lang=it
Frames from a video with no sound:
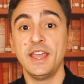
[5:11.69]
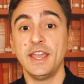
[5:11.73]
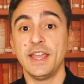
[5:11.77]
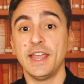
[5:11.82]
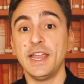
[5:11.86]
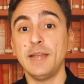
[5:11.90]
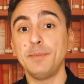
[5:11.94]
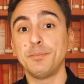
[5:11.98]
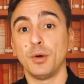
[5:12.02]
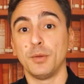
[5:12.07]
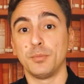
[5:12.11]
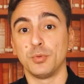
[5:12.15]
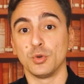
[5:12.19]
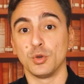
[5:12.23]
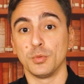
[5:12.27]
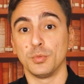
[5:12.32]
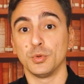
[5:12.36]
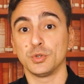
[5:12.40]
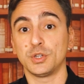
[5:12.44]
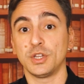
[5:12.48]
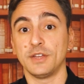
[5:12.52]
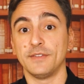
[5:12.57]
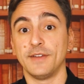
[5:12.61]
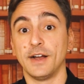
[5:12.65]
il popolo
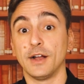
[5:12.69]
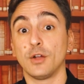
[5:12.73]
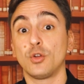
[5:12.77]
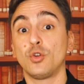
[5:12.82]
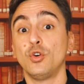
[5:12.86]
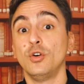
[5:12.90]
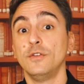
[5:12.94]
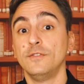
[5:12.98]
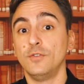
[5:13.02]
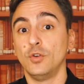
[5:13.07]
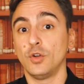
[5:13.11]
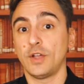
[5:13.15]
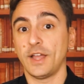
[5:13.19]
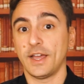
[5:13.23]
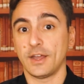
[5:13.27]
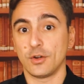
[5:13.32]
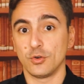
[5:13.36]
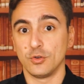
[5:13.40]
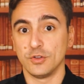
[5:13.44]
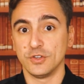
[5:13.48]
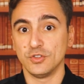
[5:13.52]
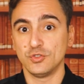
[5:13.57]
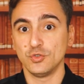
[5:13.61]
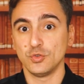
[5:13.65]
poteva
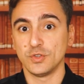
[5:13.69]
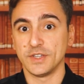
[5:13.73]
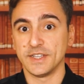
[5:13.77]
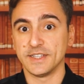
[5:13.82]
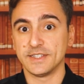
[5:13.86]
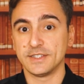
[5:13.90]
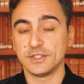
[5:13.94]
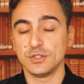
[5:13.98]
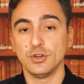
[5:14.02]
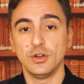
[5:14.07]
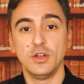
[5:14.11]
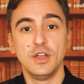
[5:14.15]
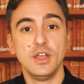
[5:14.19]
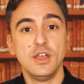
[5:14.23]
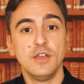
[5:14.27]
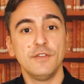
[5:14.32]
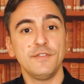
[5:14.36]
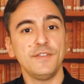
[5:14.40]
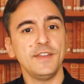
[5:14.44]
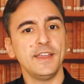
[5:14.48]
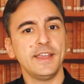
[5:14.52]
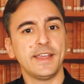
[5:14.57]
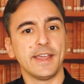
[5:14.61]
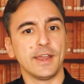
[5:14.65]
convocarlo in giudizio
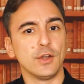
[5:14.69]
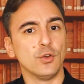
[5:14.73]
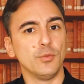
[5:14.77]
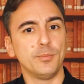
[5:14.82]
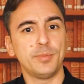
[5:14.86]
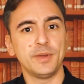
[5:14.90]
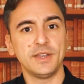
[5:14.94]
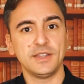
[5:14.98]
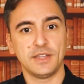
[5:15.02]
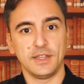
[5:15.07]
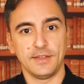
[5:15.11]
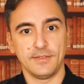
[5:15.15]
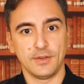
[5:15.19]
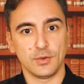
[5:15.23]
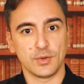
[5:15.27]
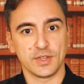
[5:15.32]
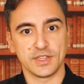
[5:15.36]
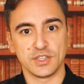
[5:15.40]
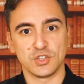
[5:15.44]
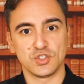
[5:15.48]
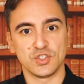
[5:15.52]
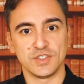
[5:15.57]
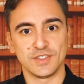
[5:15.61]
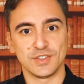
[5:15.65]
finché non prendeva una
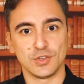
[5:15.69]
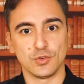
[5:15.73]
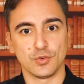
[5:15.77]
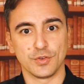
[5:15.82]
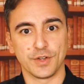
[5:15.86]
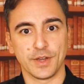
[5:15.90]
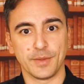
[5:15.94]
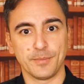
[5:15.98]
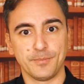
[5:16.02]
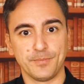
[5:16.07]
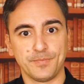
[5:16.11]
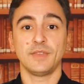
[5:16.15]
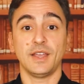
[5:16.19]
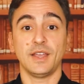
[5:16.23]
decisione.